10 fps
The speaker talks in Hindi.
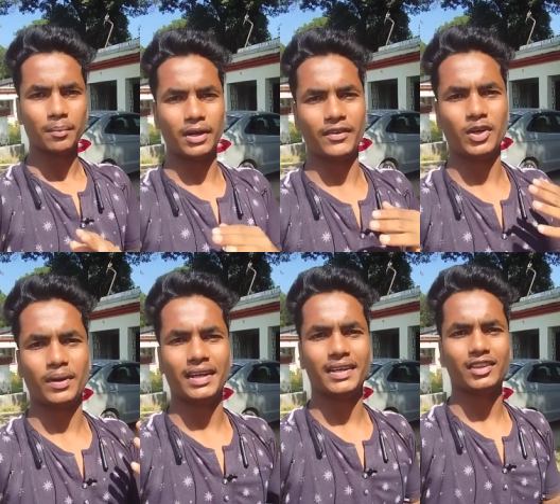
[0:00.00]
बट वीडियो
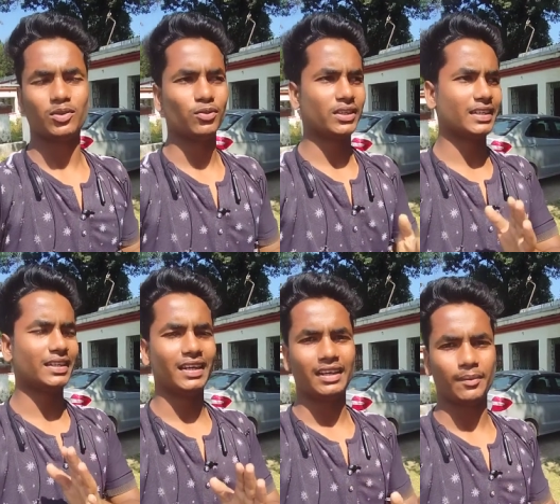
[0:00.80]
बनाने गया तो बोल रहे
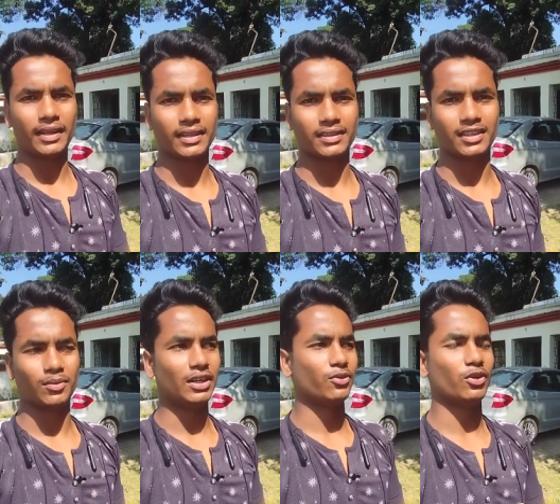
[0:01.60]
कि नहीं नहीं बना सकते
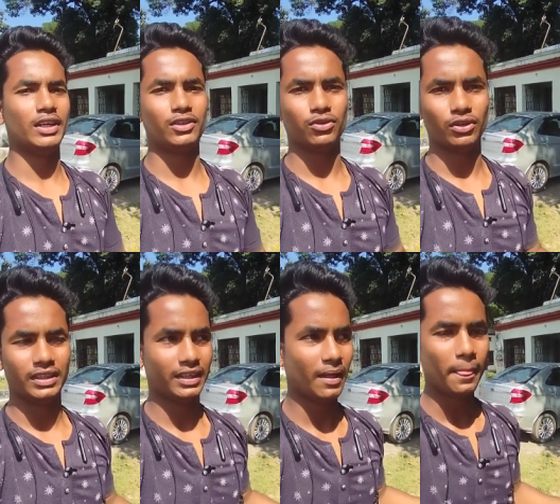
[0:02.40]
तो मतलब कोई नहीं छोड़
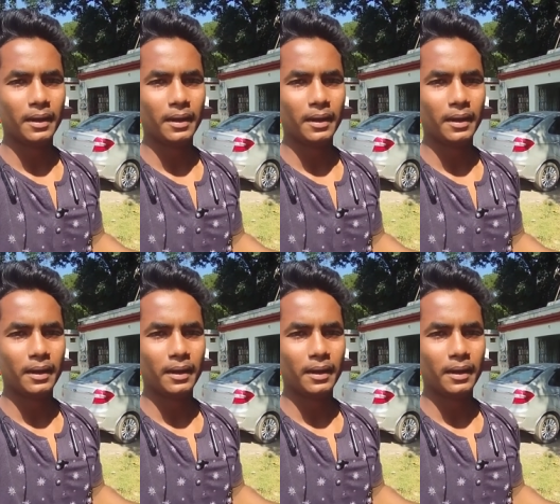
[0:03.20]
दीजिए